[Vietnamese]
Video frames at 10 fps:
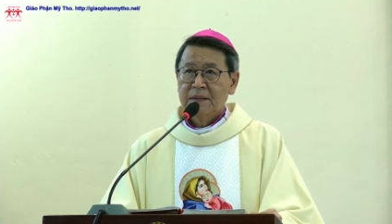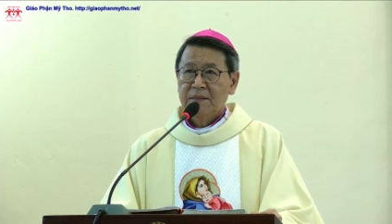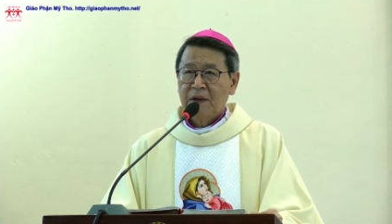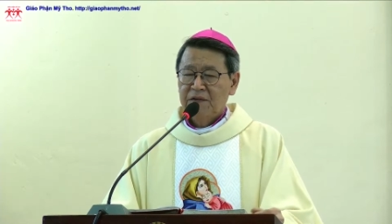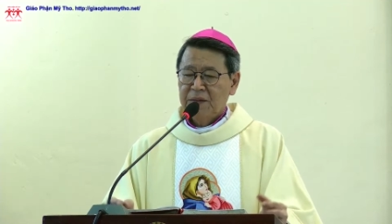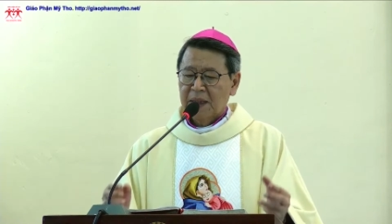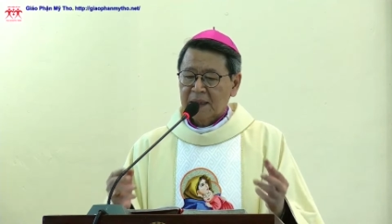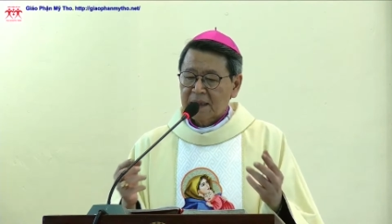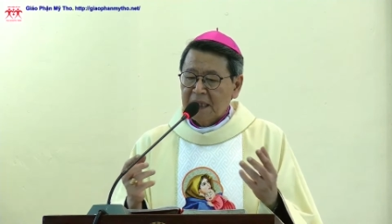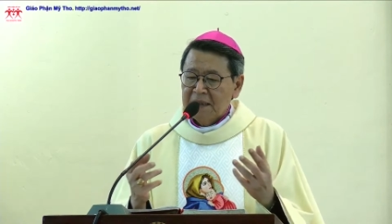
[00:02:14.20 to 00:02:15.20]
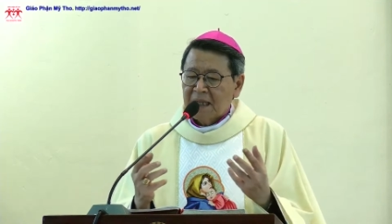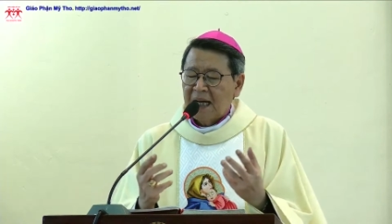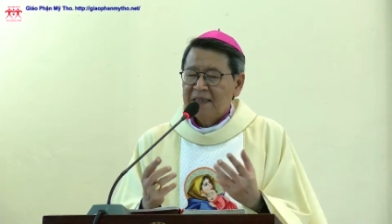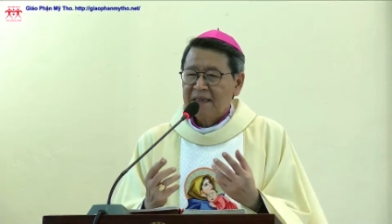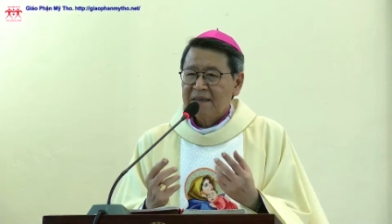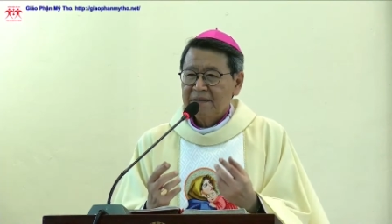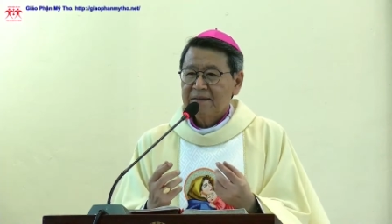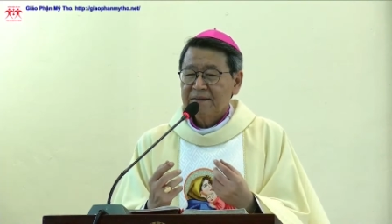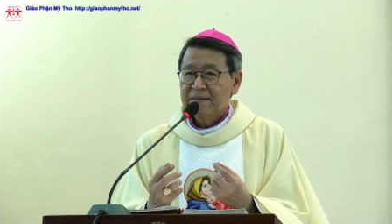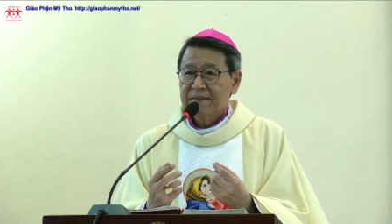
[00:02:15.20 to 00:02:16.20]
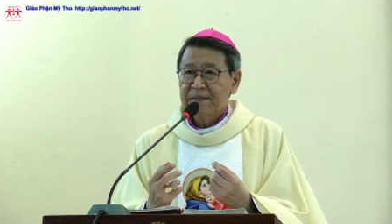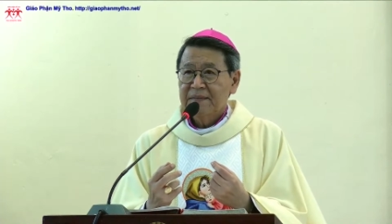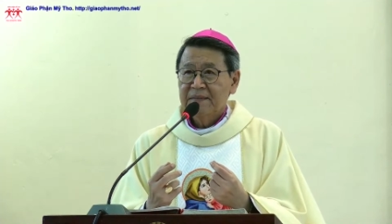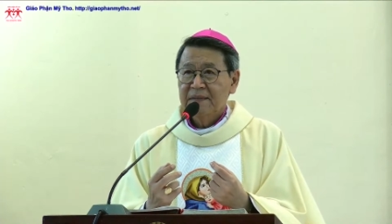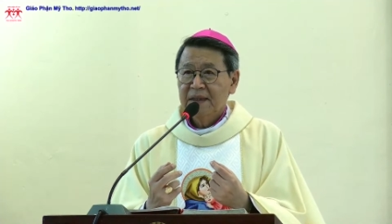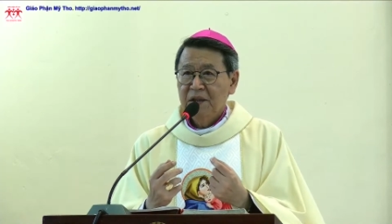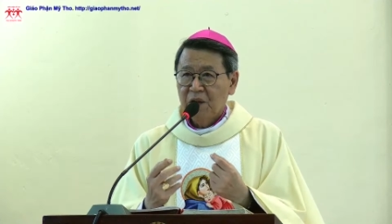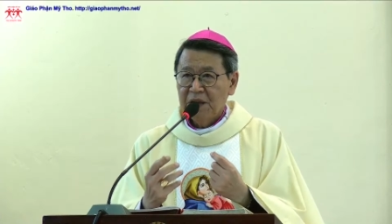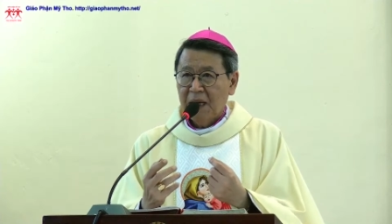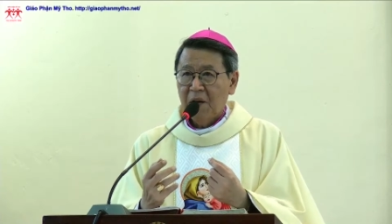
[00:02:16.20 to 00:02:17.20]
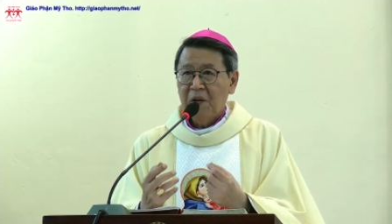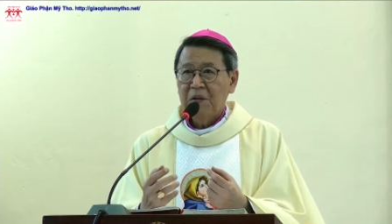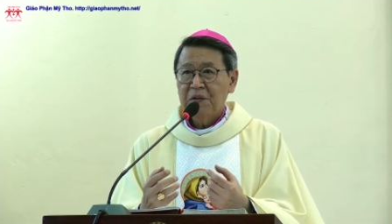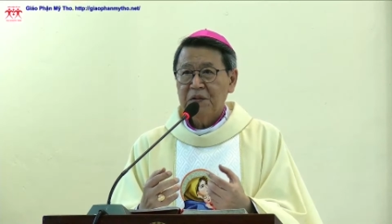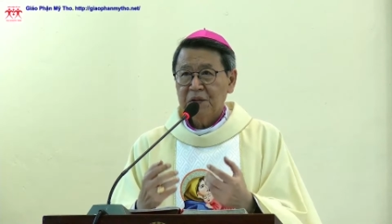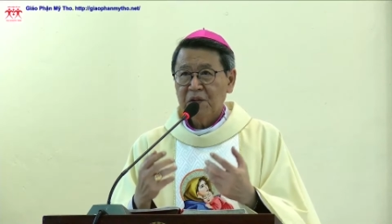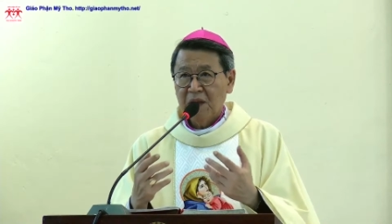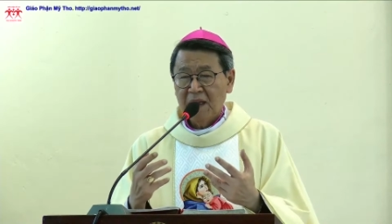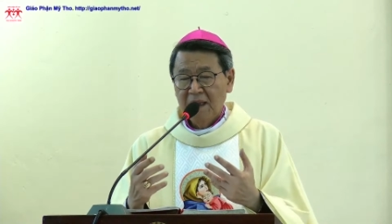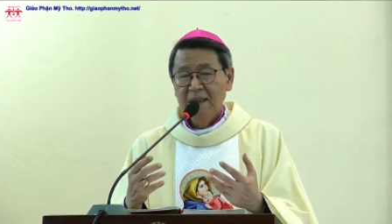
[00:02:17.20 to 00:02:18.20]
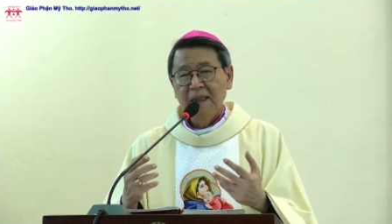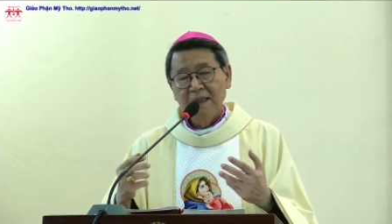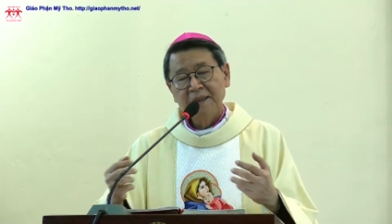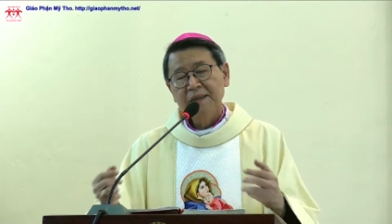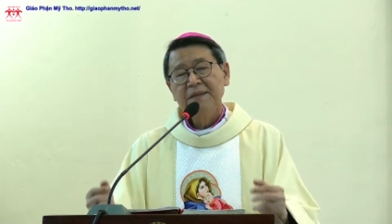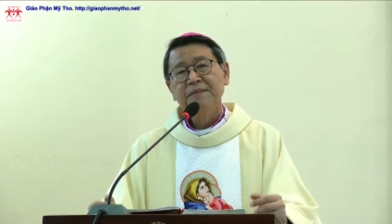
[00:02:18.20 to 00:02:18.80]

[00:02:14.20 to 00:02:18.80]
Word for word: mà về mặt tinh thần nỗi đau còn lớn hơn.